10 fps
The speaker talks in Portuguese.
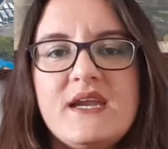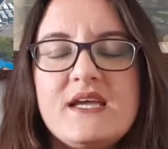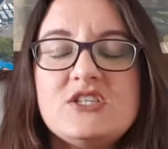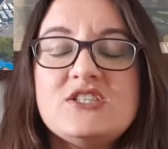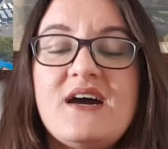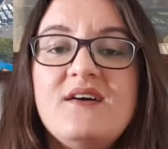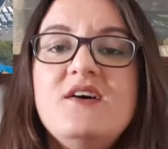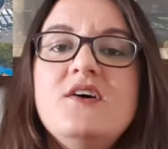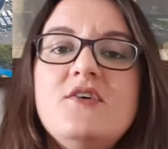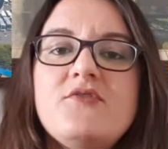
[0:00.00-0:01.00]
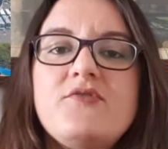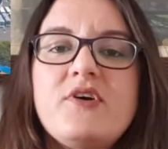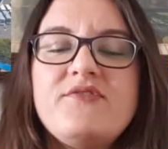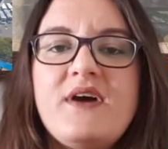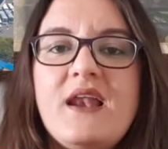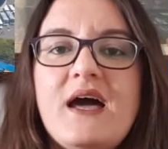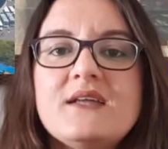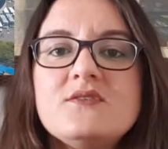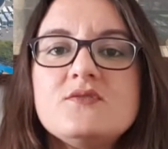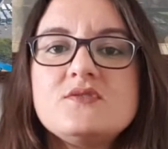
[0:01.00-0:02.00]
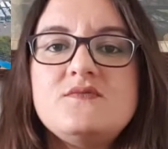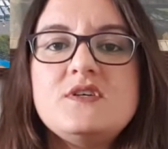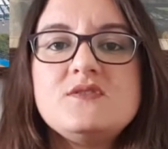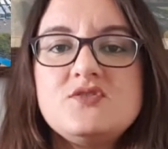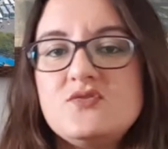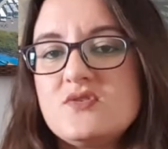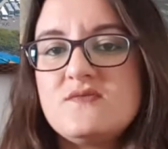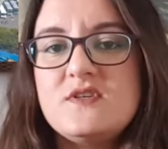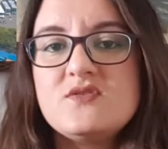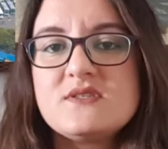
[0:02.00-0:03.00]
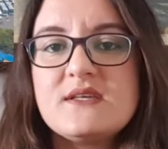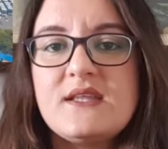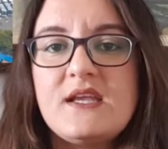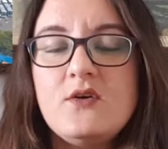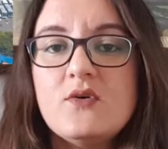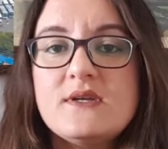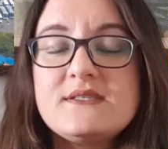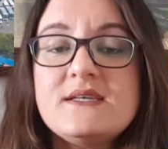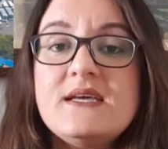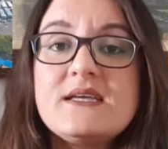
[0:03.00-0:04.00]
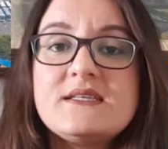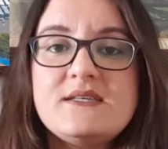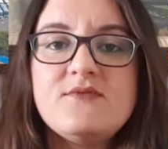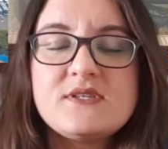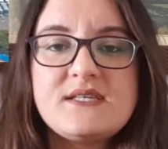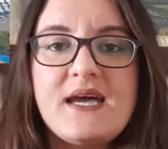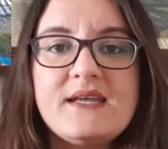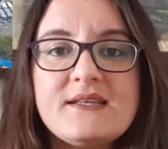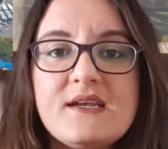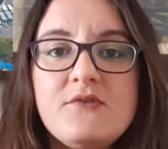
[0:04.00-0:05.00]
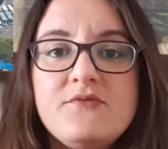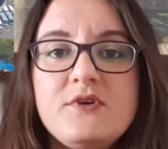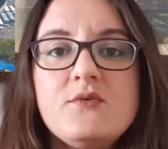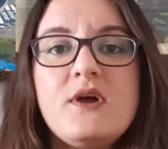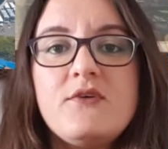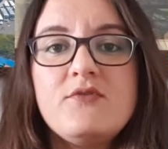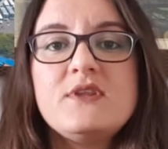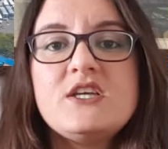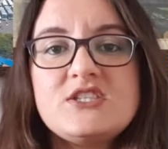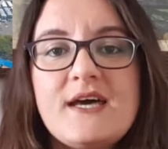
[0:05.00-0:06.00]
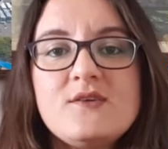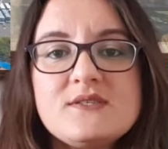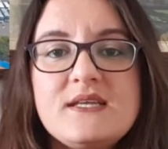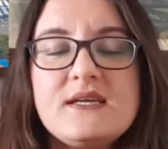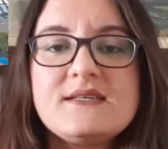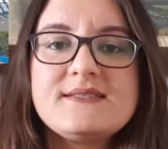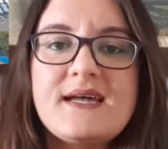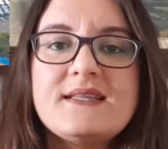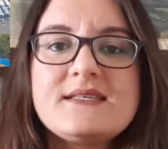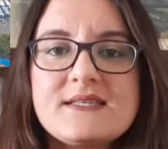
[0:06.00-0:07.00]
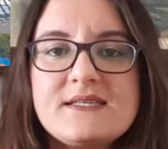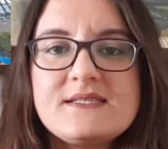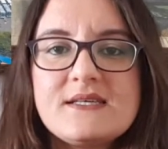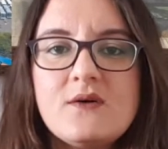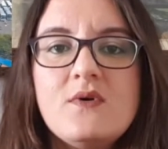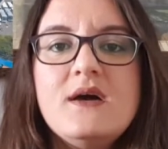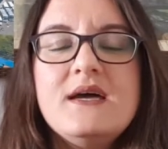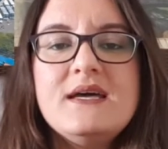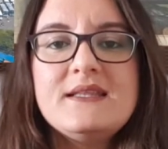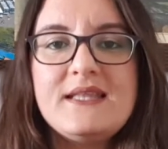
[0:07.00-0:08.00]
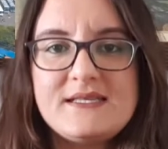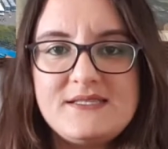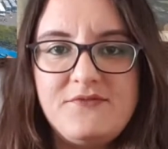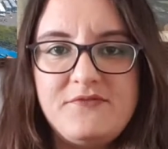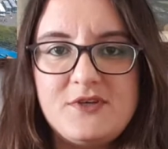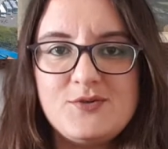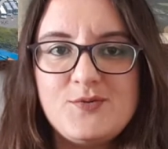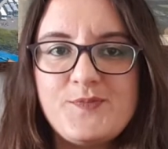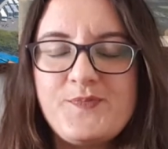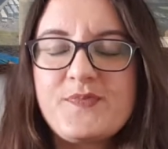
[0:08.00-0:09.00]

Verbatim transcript: né, que já foi falado nos, nos vídeos anteriores, que se você ainda não viu, eu vou deixar os links na descrição desse vídeo.